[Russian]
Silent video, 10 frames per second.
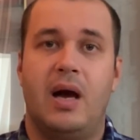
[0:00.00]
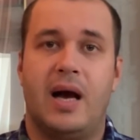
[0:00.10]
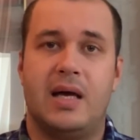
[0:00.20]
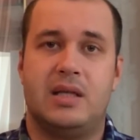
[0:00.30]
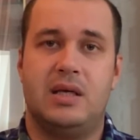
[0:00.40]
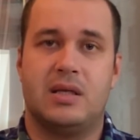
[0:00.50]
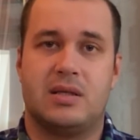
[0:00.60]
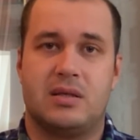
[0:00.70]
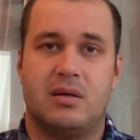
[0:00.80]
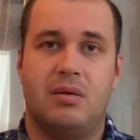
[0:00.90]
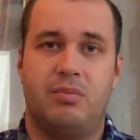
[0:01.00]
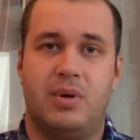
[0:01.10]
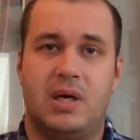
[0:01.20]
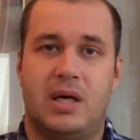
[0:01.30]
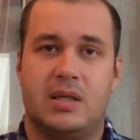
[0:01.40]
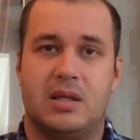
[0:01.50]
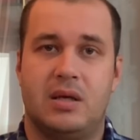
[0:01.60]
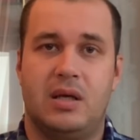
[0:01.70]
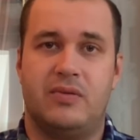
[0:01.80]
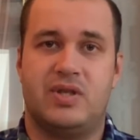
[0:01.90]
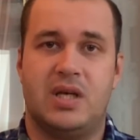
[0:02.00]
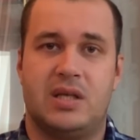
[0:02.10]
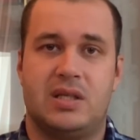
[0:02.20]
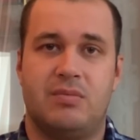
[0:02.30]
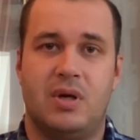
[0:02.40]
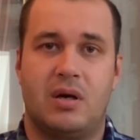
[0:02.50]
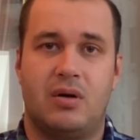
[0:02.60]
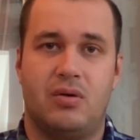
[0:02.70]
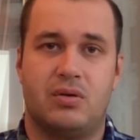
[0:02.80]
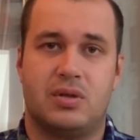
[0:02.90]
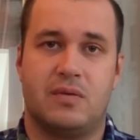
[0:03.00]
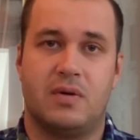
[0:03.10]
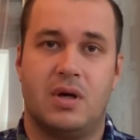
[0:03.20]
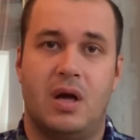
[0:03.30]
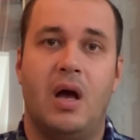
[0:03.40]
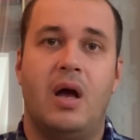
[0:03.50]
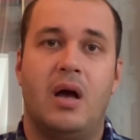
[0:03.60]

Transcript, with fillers: отец, брат и вся семья крестного,